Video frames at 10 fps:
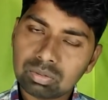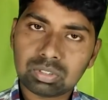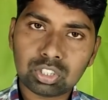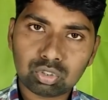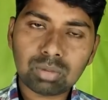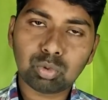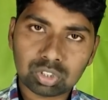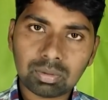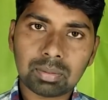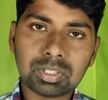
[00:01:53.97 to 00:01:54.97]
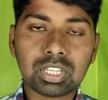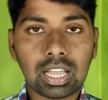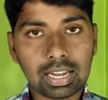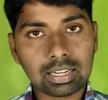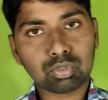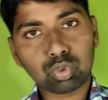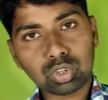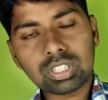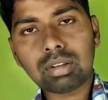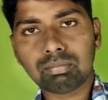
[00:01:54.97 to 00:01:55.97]
নিশ্চয়ই বুঝতে পারবেন যে হ্যাঁ এটা সত্যি
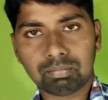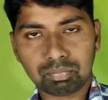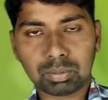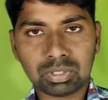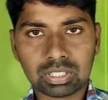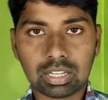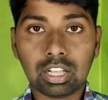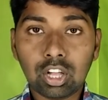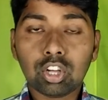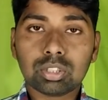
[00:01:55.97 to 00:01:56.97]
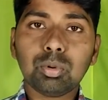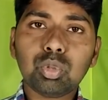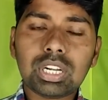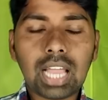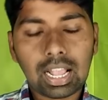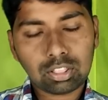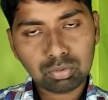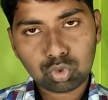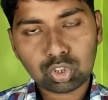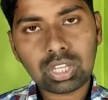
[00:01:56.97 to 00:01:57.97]
না মিথ্যা তো বন্ধুরা এটা একদম
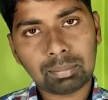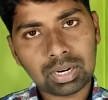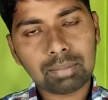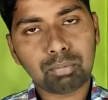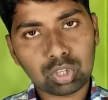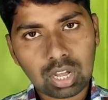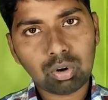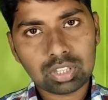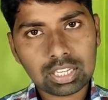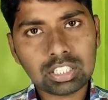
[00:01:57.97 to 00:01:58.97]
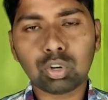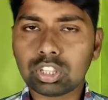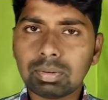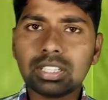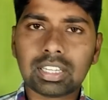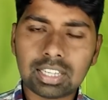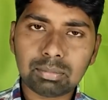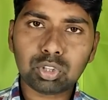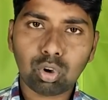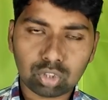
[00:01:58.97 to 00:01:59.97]
সত্যি আমরা পরীক্ষা করে দেখেছি হতে পারে জানি না এর
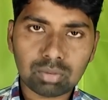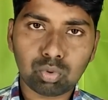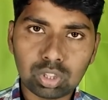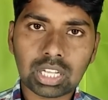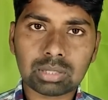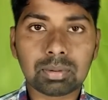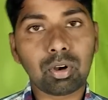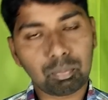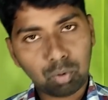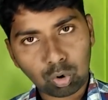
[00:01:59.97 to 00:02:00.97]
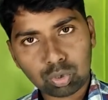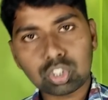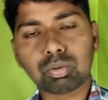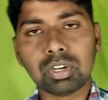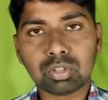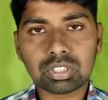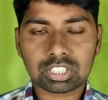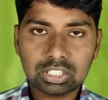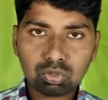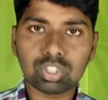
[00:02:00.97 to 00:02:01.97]
মধ্যে কতটা ভুল থাকতে পারে বা পরবর্তী সময় হয়তো
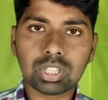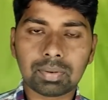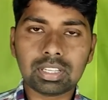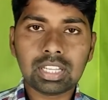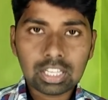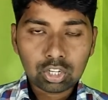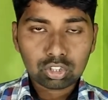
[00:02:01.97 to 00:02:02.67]
চেঞ্জ করে দিতে পারে তো